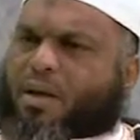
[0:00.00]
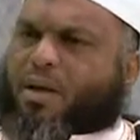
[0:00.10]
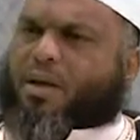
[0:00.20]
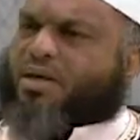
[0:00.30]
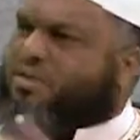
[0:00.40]

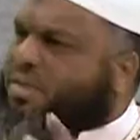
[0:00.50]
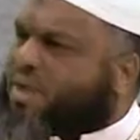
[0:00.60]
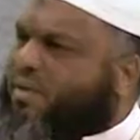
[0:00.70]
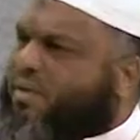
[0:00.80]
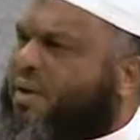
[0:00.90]
آه،
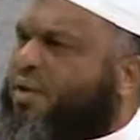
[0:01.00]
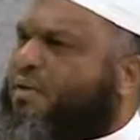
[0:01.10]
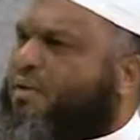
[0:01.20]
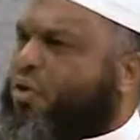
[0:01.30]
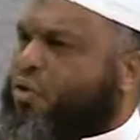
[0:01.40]
كالزنا مثلا
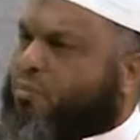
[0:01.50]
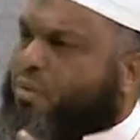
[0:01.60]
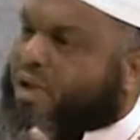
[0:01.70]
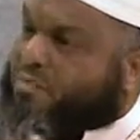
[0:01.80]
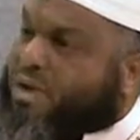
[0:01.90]
كشرب
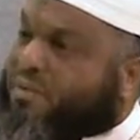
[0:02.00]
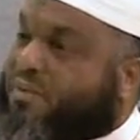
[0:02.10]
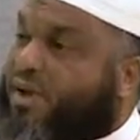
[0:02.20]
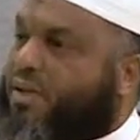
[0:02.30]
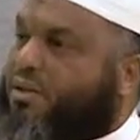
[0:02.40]
الخمر
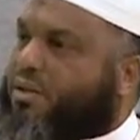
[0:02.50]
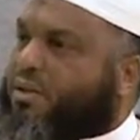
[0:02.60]
مثلا